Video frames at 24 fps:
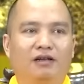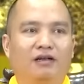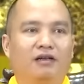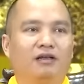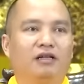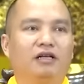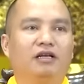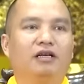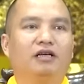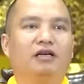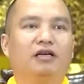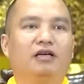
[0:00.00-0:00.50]

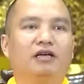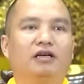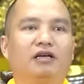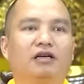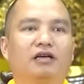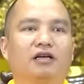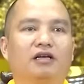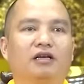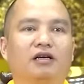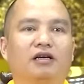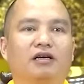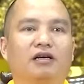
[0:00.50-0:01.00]
thì
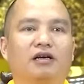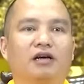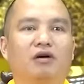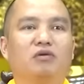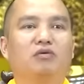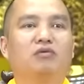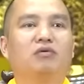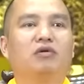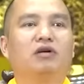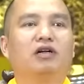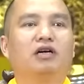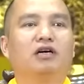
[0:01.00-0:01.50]

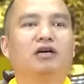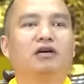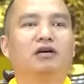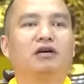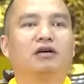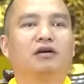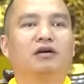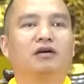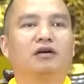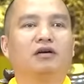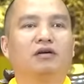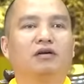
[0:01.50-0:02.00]
công đức
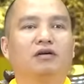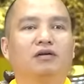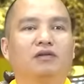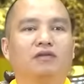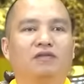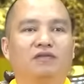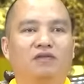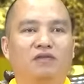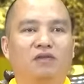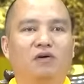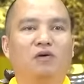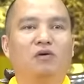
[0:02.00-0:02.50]

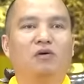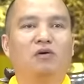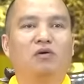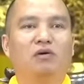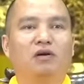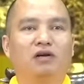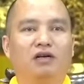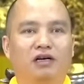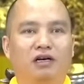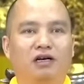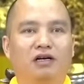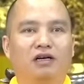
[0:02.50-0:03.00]
vô
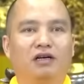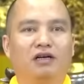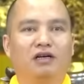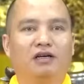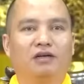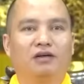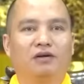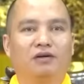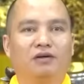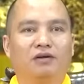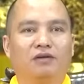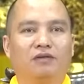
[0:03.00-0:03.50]
lượng
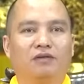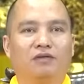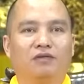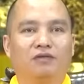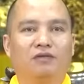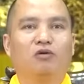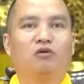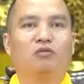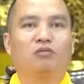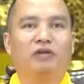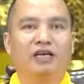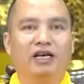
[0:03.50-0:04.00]

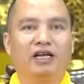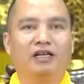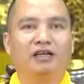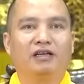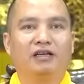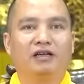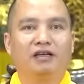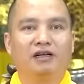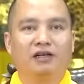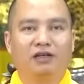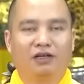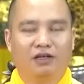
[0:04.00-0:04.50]
vô
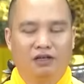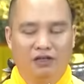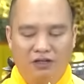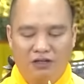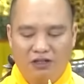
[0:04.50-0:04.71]
biên.